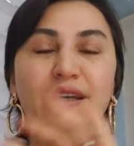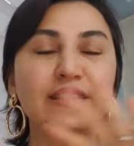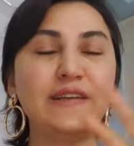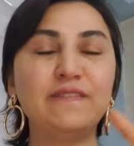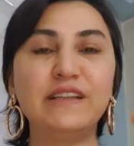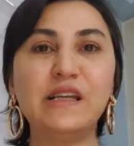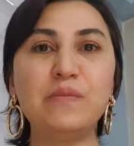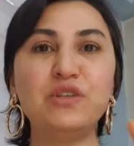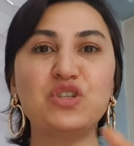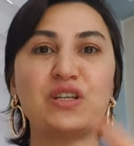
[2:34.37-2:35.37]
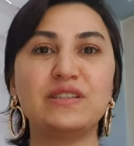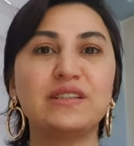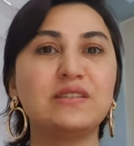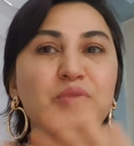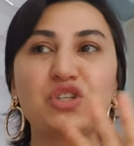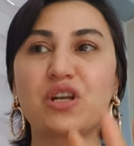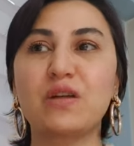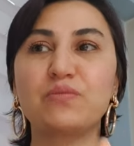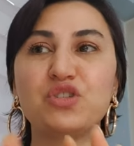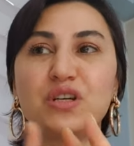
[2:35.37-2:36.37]
hedefleyemeyeceğiniz ya da
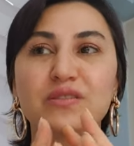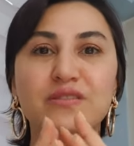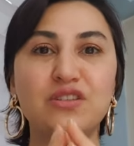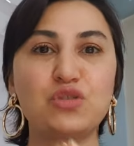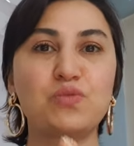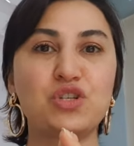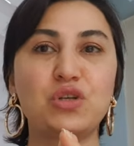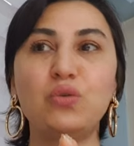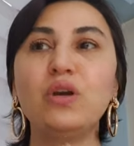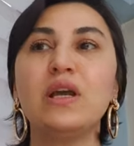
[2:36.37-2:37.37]
başaramayacağınız hiçbir şey yok.